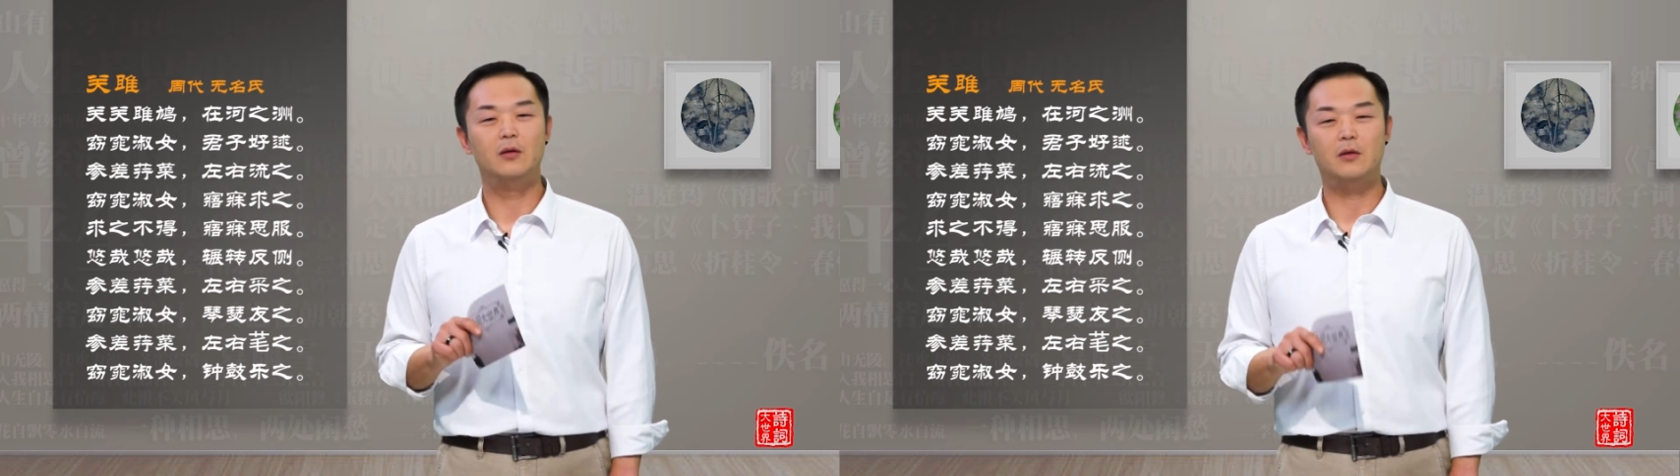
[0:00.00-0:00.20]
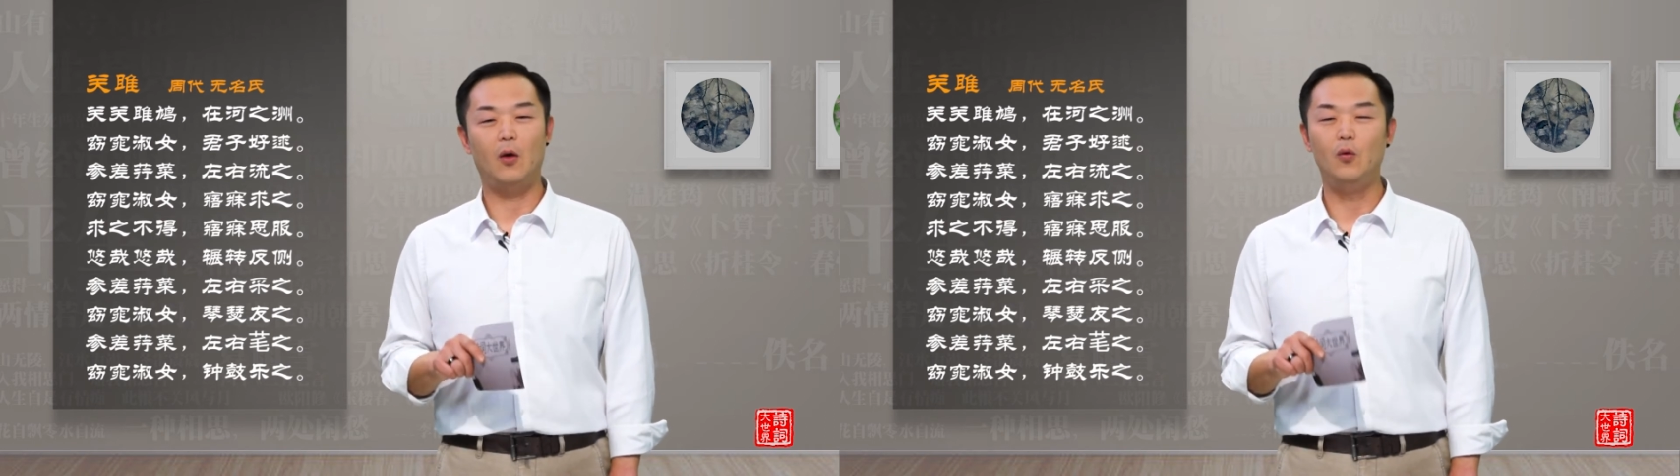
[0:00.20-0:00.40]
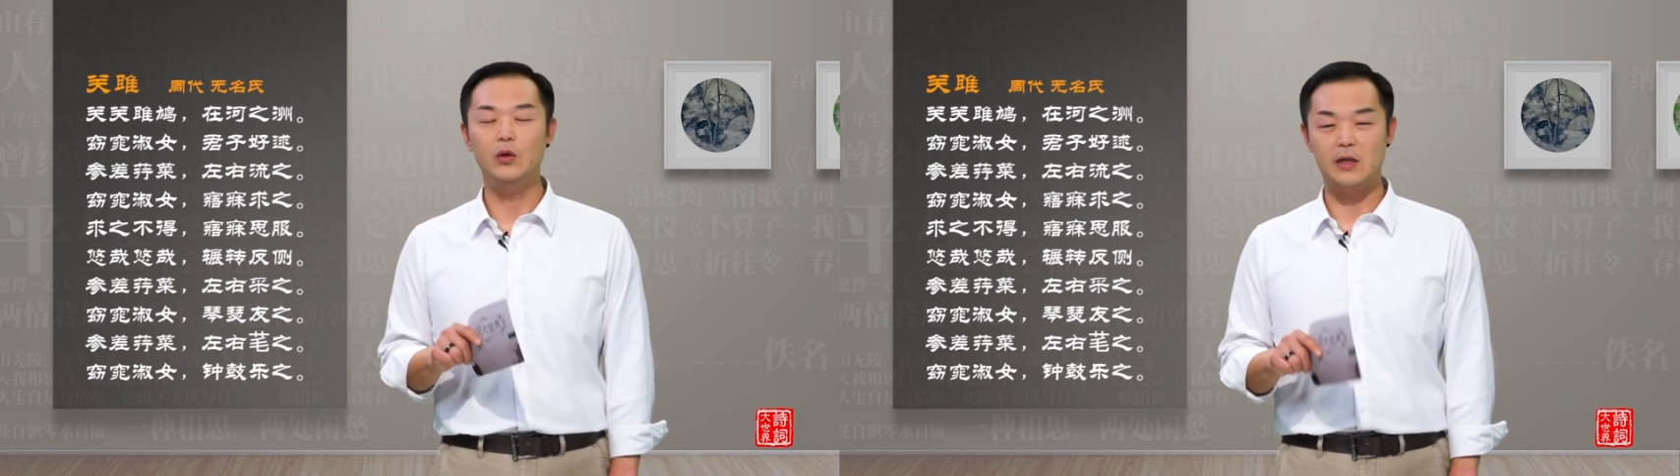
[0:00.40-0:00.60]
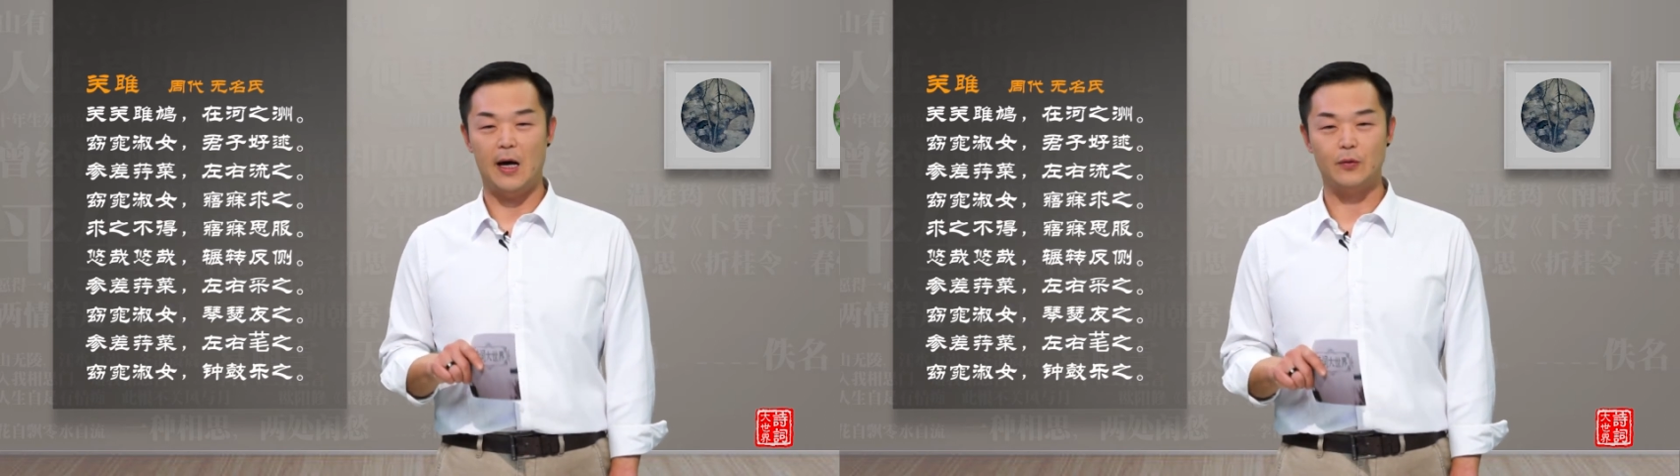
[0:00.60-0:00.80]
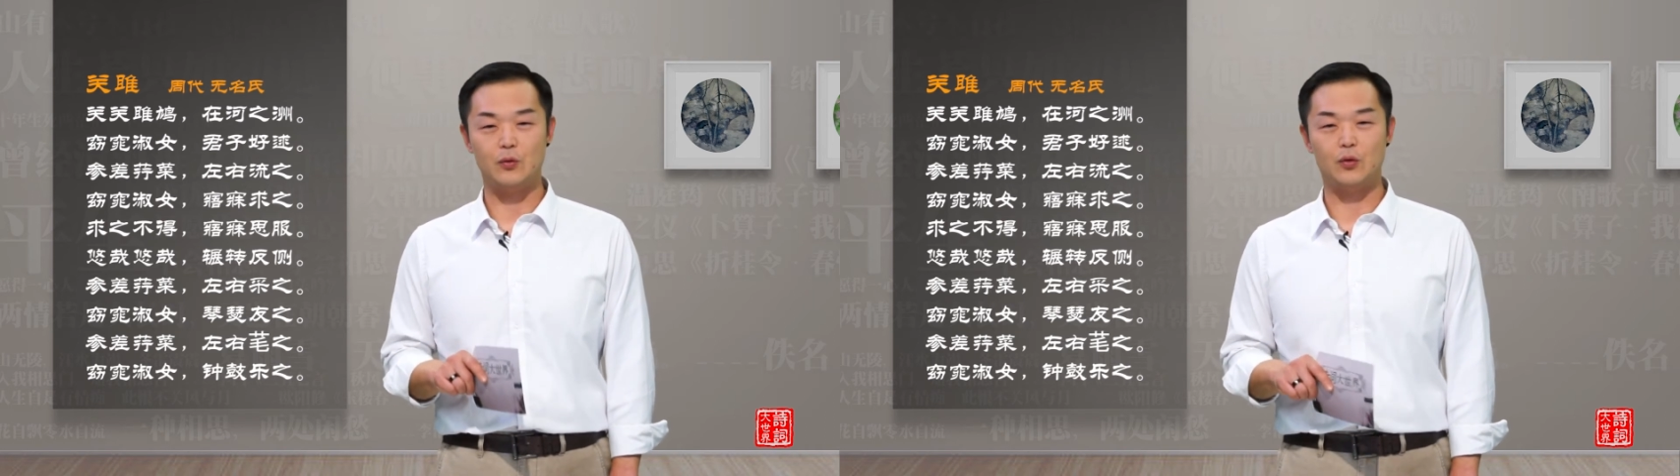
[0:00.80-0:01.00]
都想
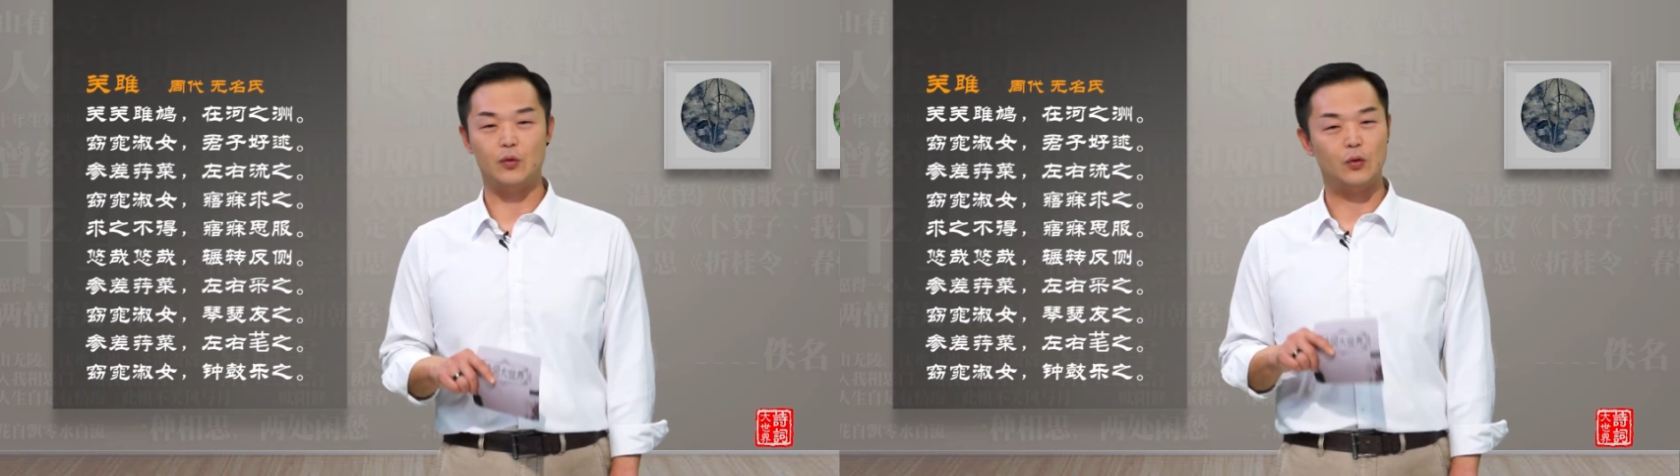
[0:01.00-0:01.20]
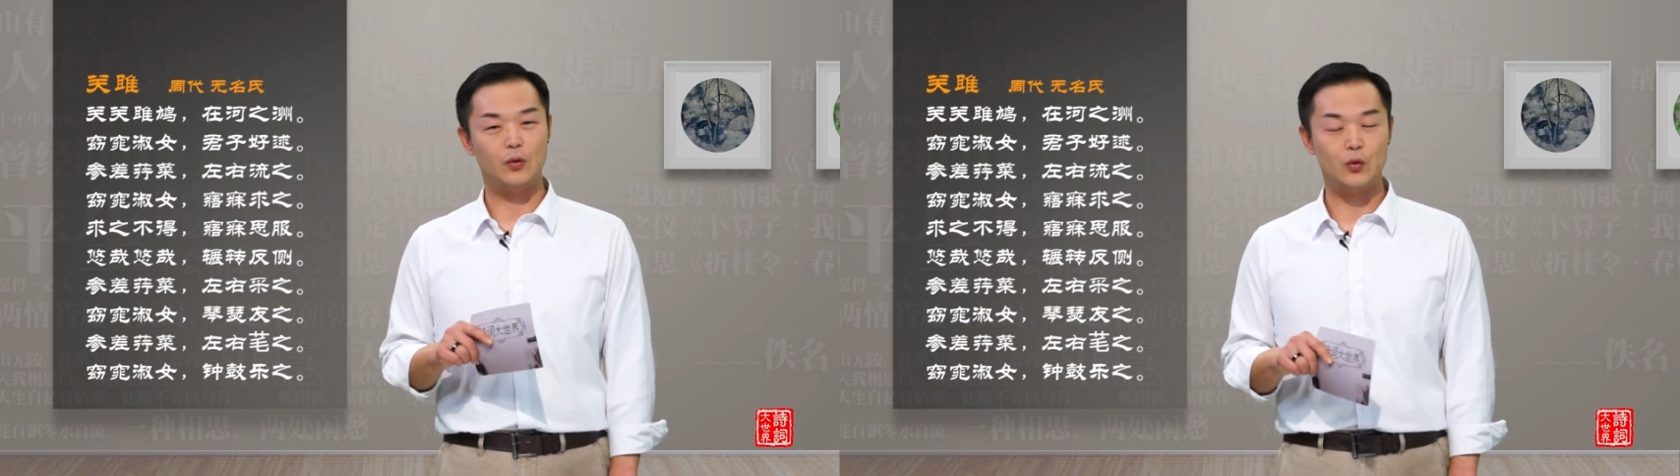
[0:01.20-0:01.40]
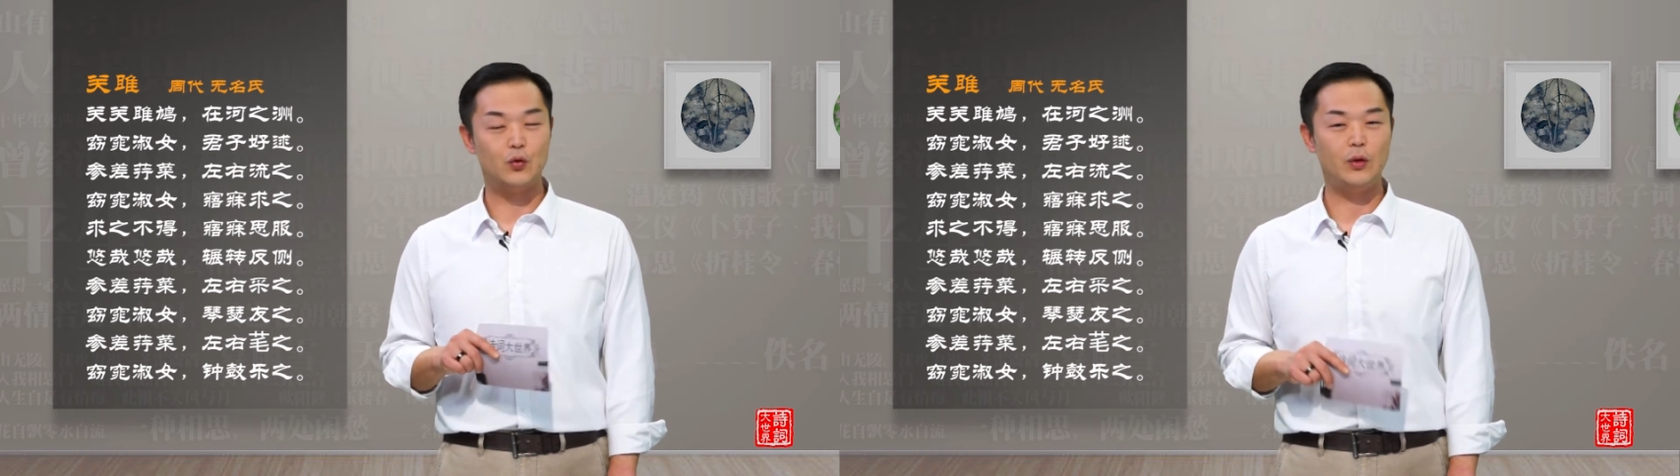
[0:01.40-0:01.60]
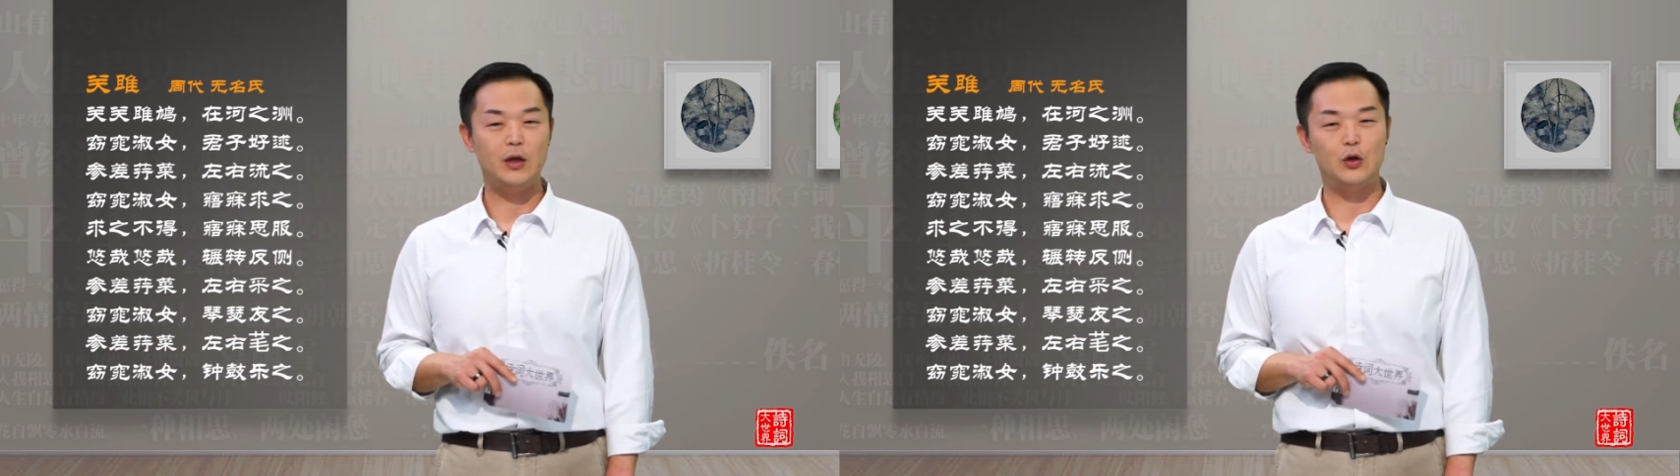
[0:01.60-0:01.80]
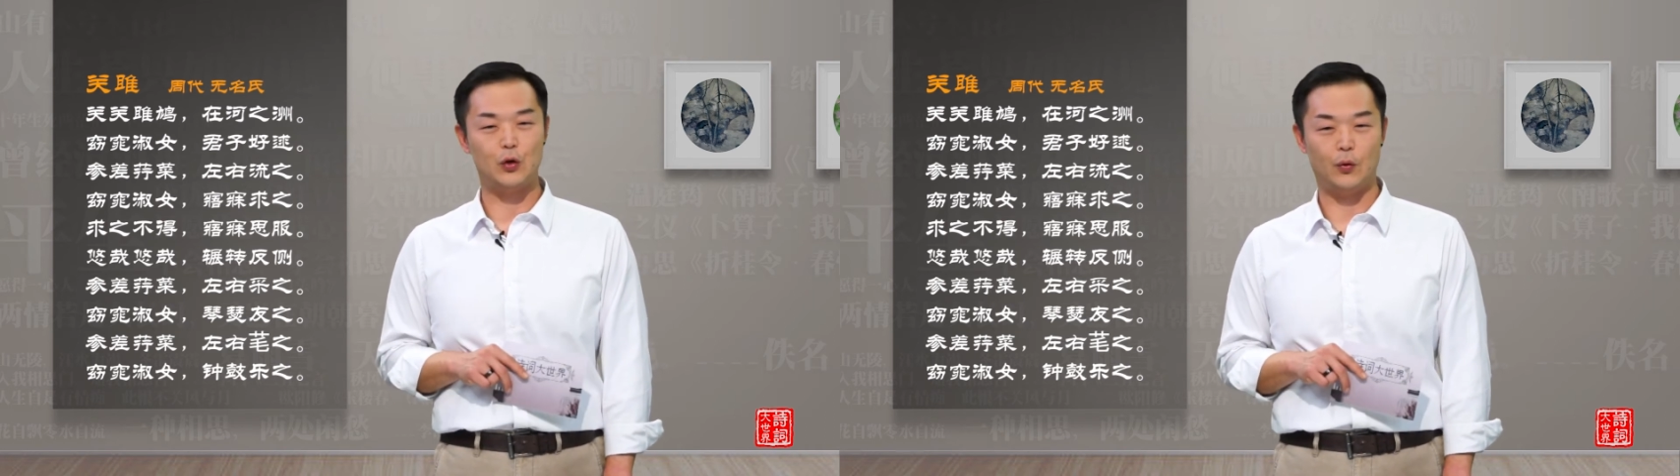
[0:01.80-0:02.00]
去
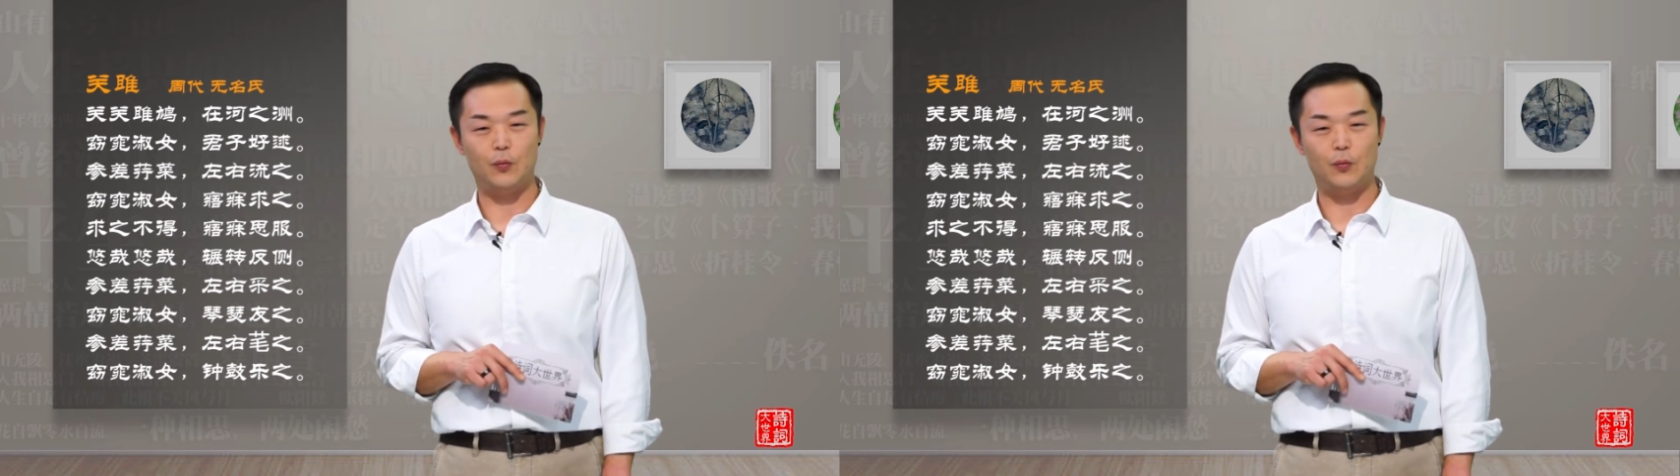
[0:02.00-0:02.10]
追求，